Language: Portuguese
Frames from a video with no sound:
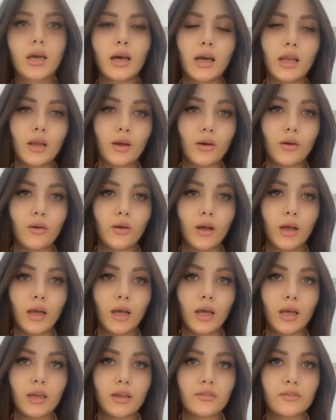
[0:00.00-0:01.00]
Olá!
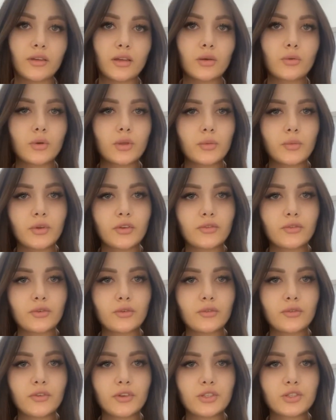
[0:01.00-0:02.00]
Se houver um editor
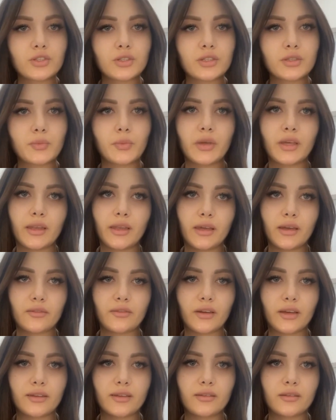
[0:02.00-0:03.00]
de PDF
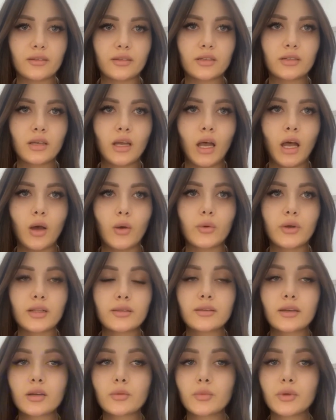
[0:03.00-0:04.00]
completo, haverá a
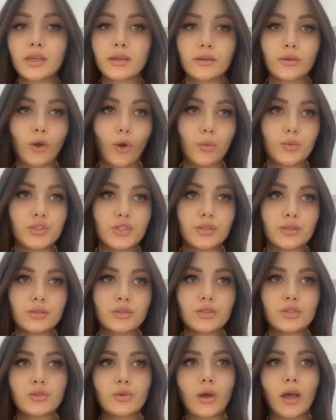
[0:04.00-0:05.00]
opção de adicionar
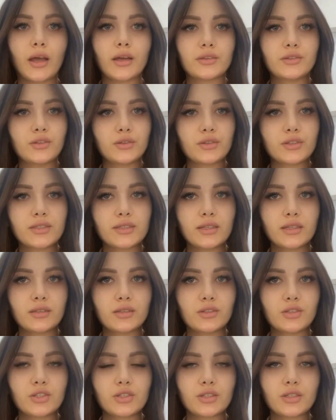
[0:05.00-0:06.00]
sua assinatura e
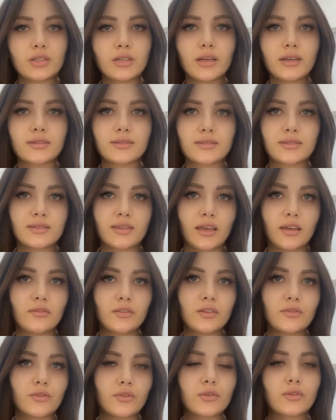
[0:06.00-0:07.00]
salvá-la para
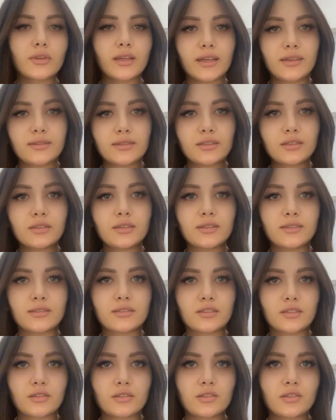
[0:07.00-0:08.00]
posteriormente inseri-la no
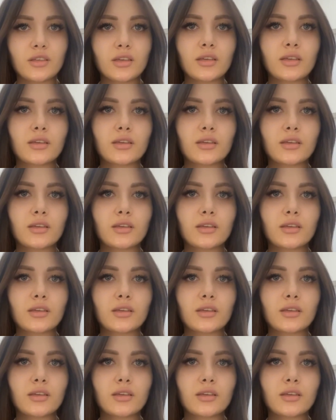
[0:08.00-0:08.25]
documento?